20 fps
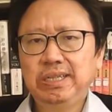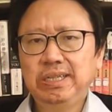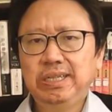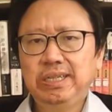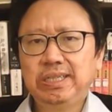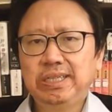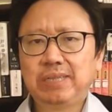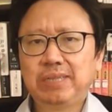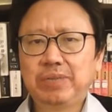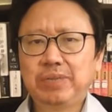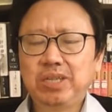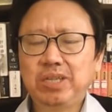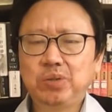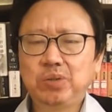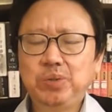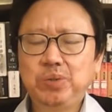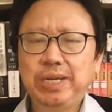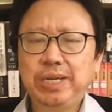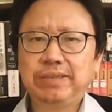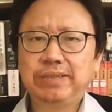那么调
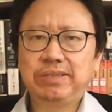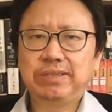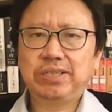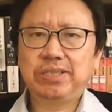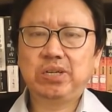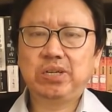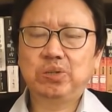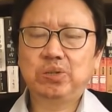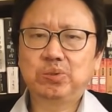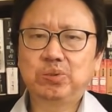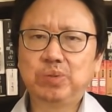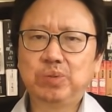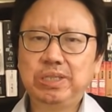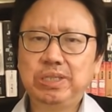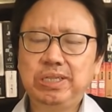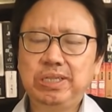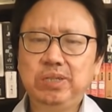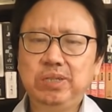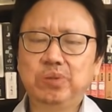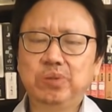去的一个人叫孙
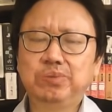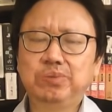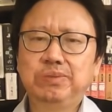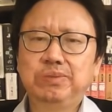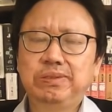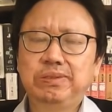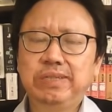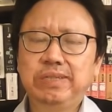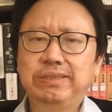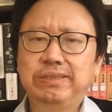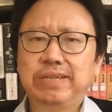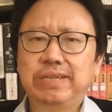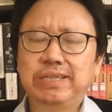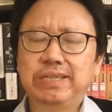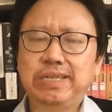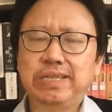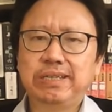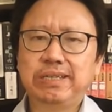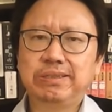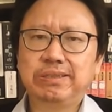金龙，这个人呢，
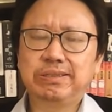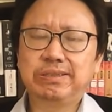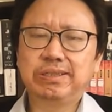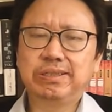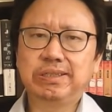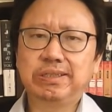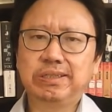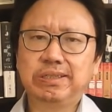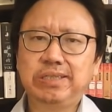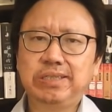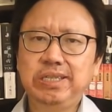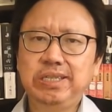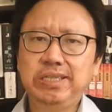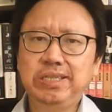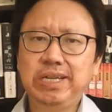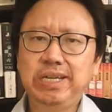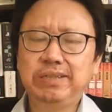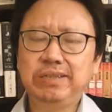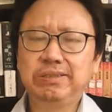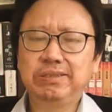现在是新
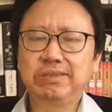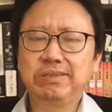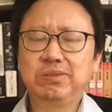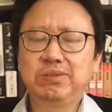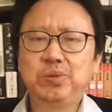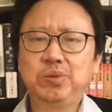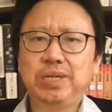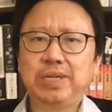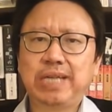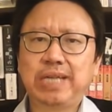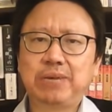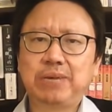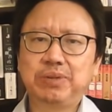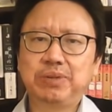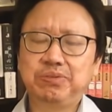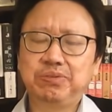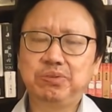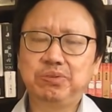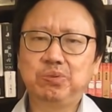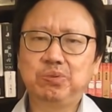疆自治区的党委
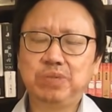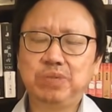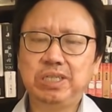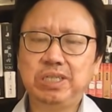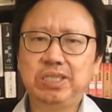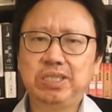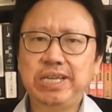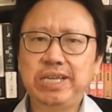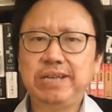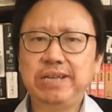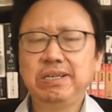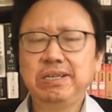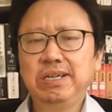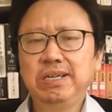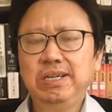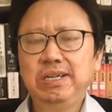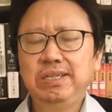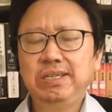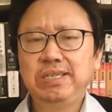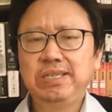副书记兼
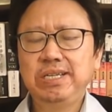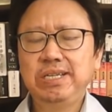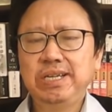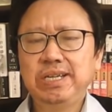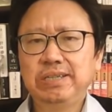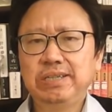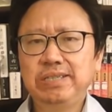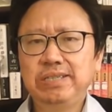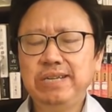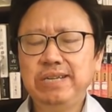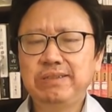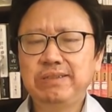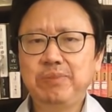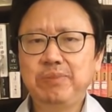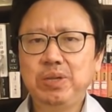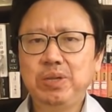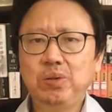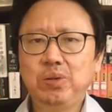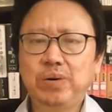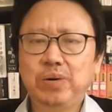新疆建设
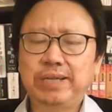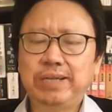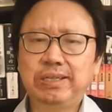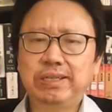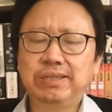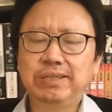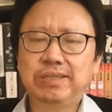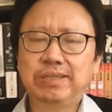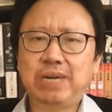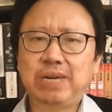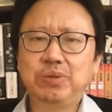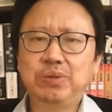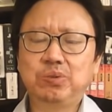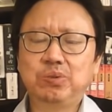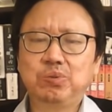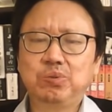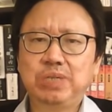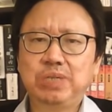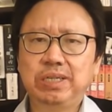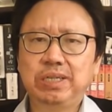兵团的党委
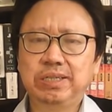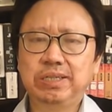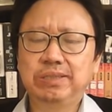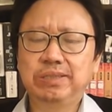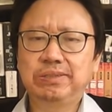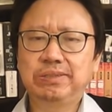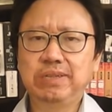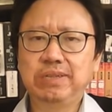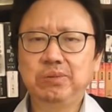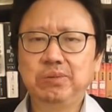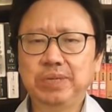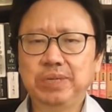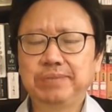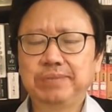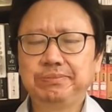书记和政委，